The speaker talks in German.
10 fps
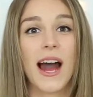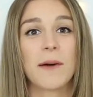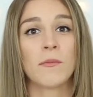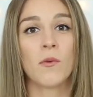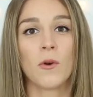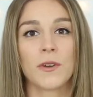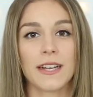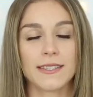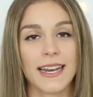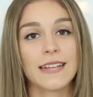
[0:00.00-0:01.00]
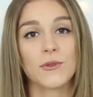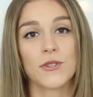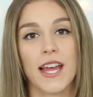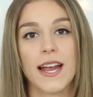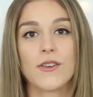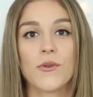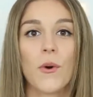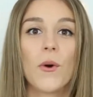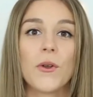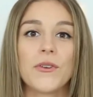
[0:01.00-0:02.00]
haben und alles klarzustellen
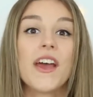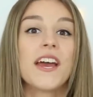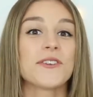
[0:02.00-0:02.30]
und